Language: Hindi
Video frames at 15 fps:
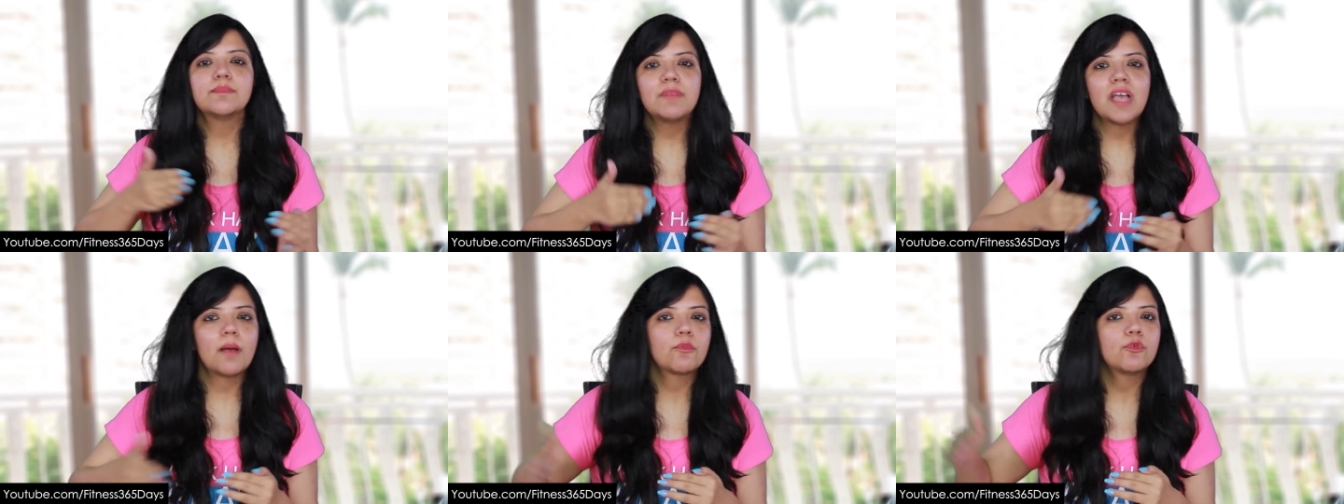
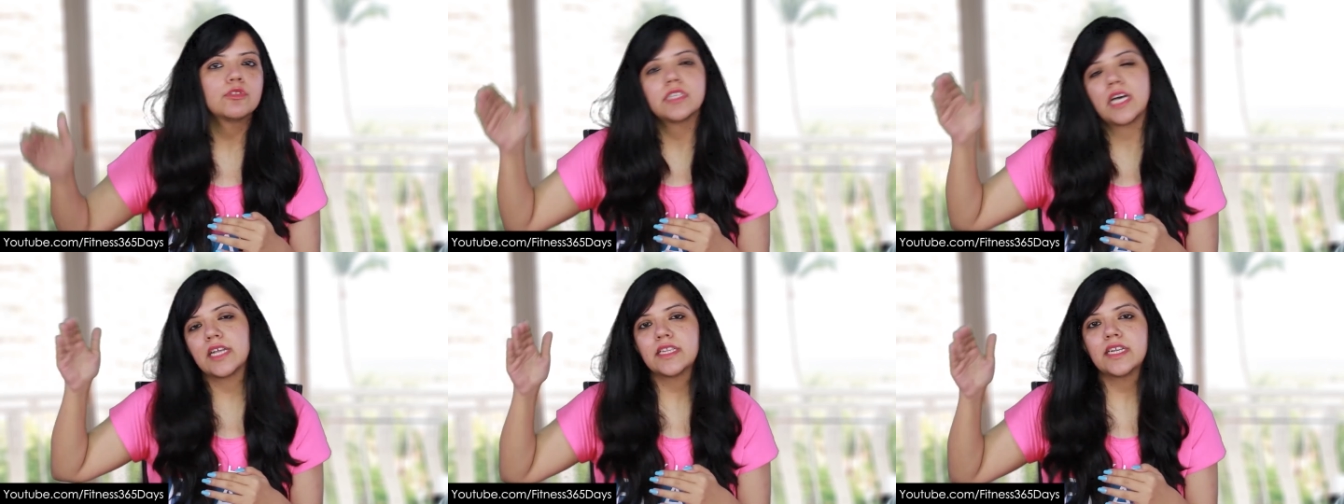इसमें
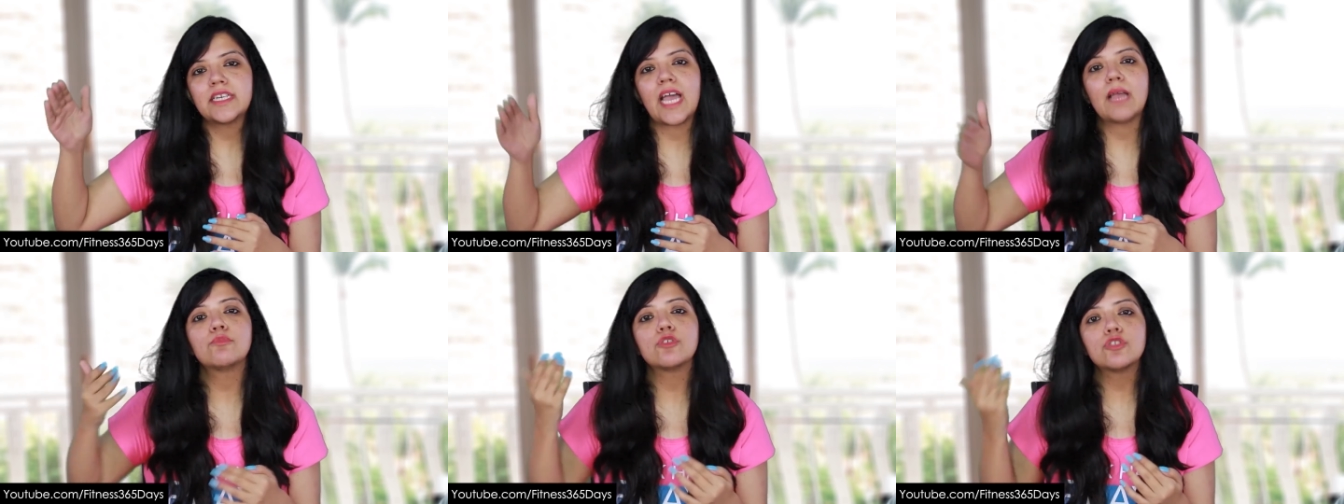आपको
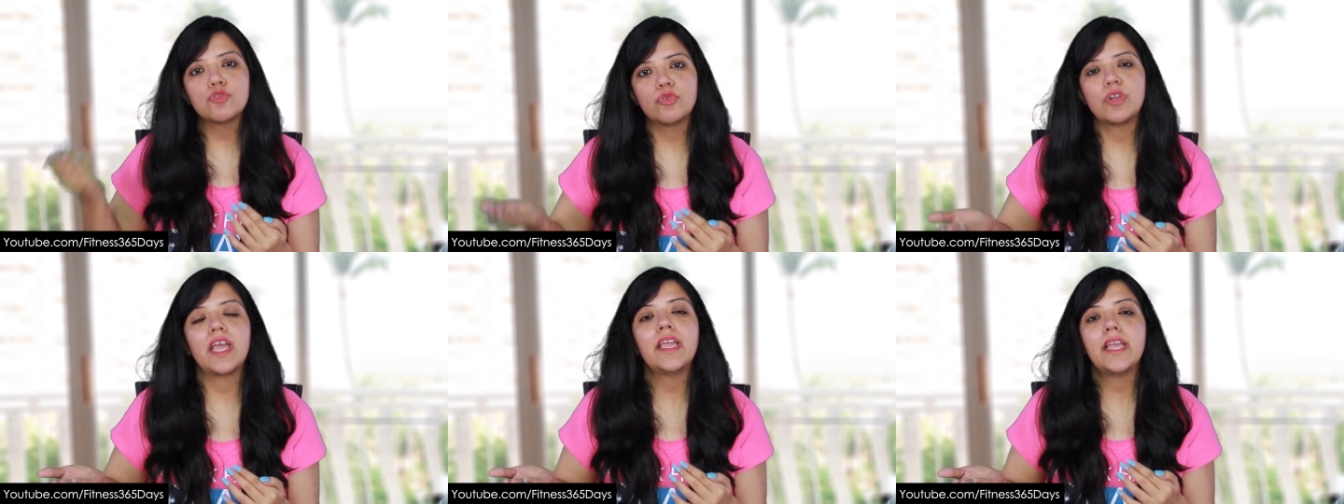ज़्यादातर टाइम तो
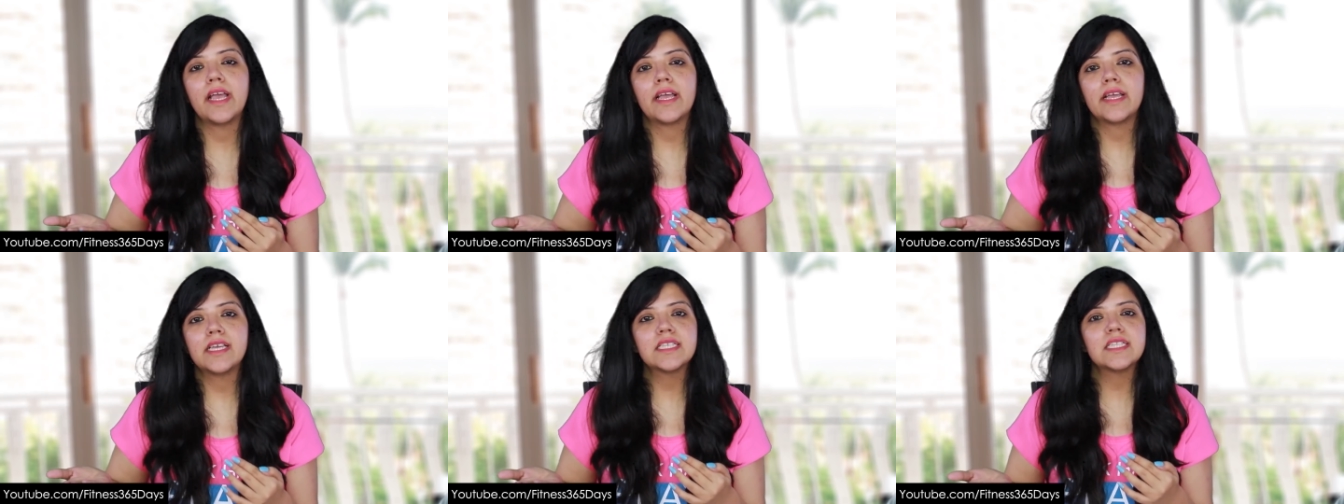सोना ही
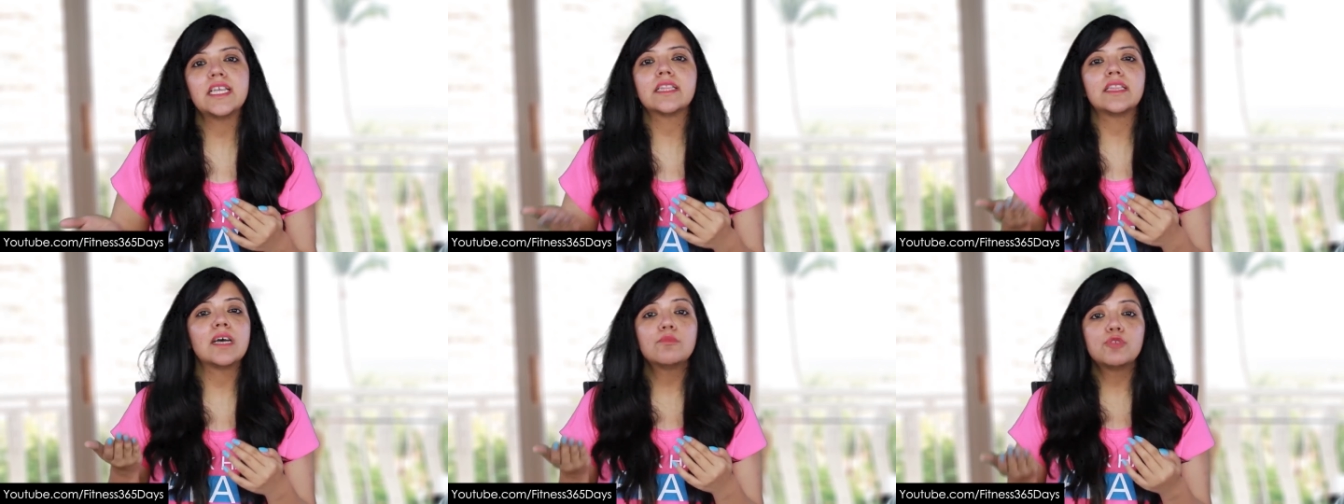है
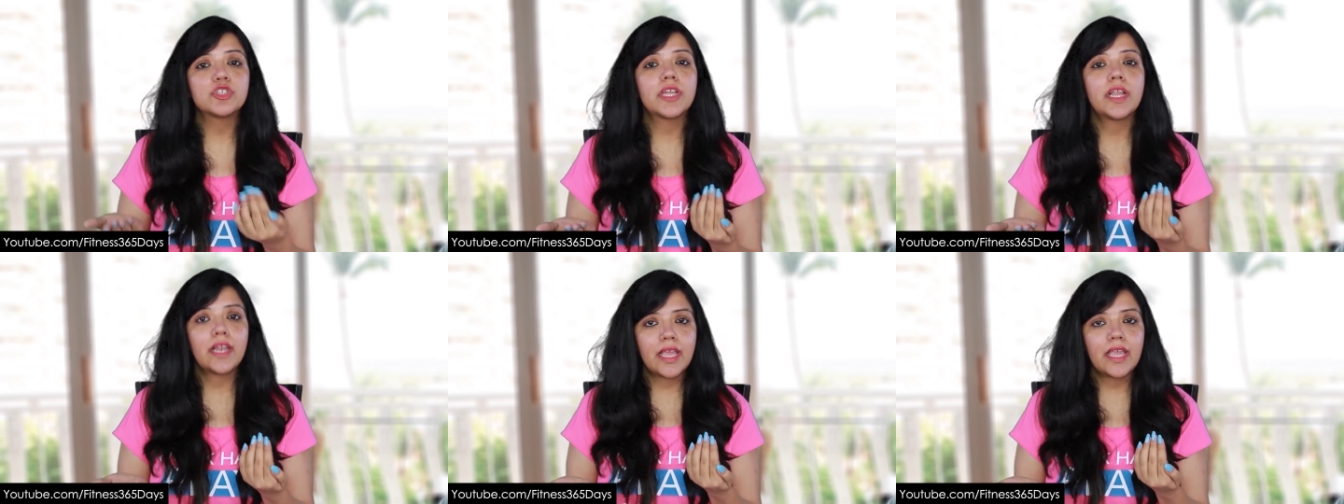इसलिए इतना
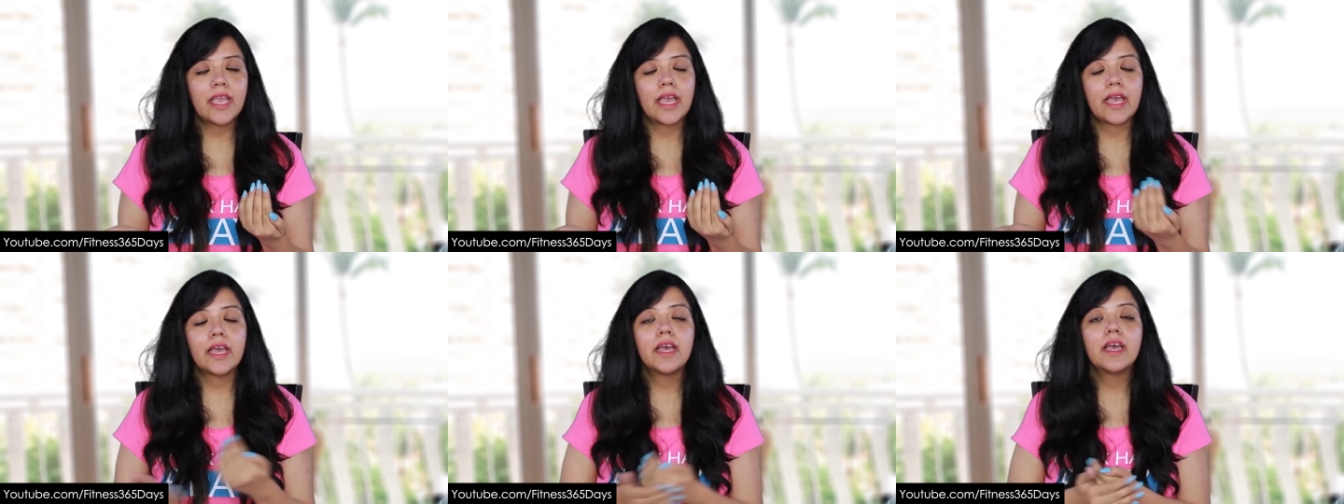मुश्किल नहीं है